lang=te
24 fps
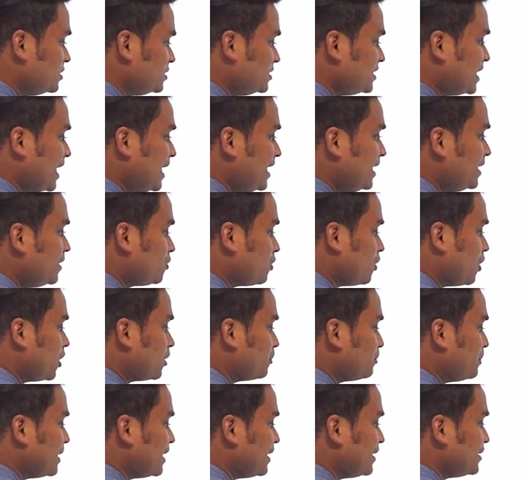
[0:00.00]
జైన్
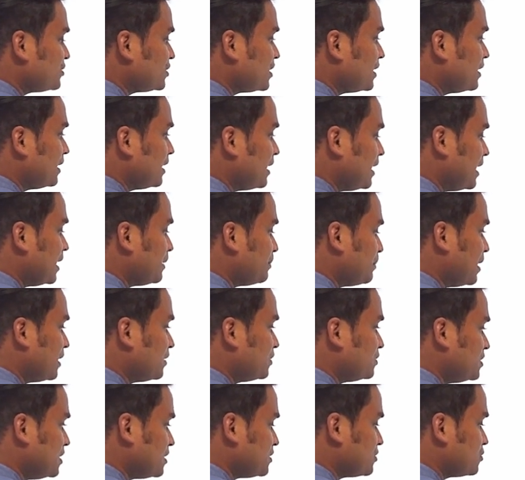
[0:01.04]
కార్పొరేషన్
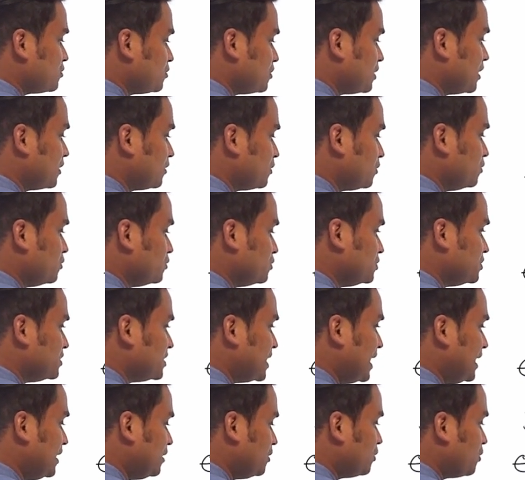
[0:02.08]
ఏర్పాటు చేస్తున్నట్టు
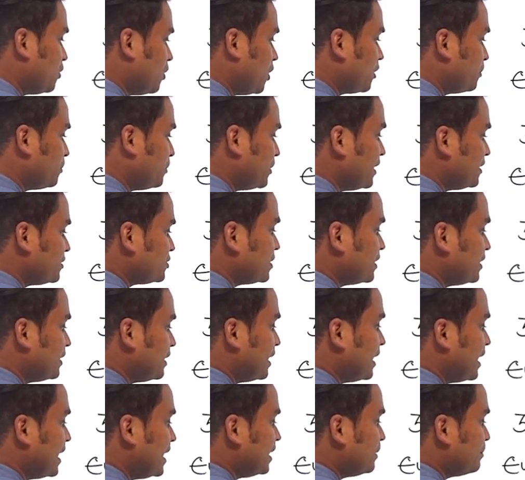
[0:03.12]
జైన్ కార్పొరేషన్
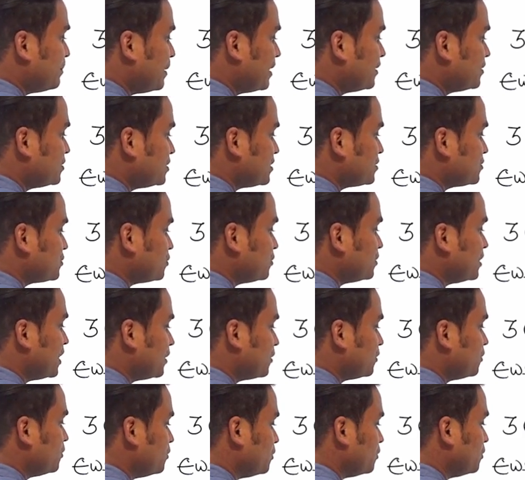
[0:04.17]
ఏర్పాటు
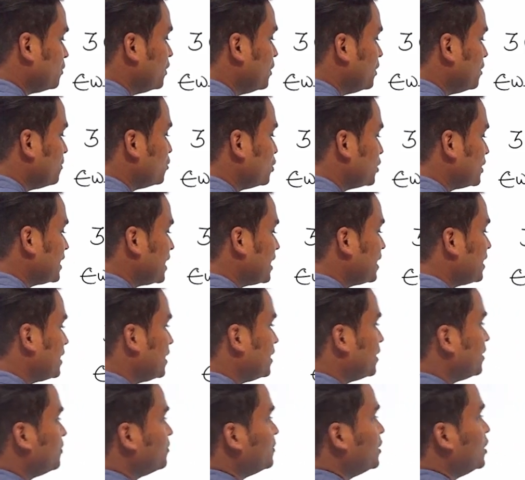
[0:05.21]
చేస్తున్నట్టు
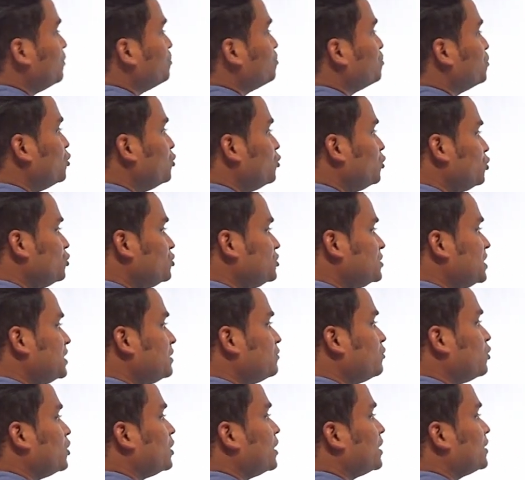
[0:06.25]
ముఖ్యంగా మూడు
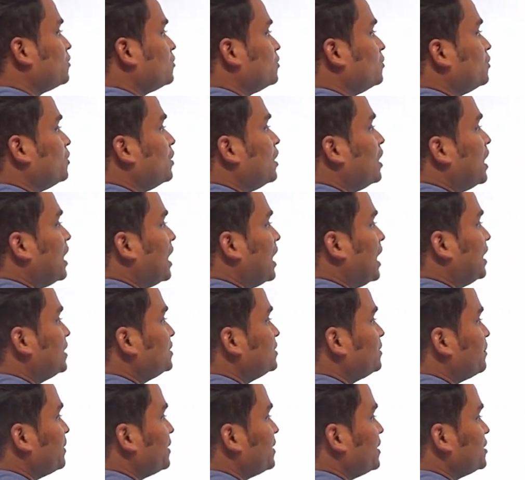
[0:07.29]
జీవోలను
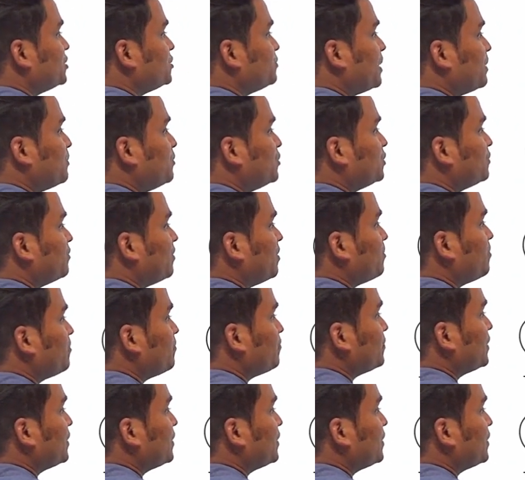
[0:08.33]
ఆంధ్రప్రదేశ్ ప్రభుత్వం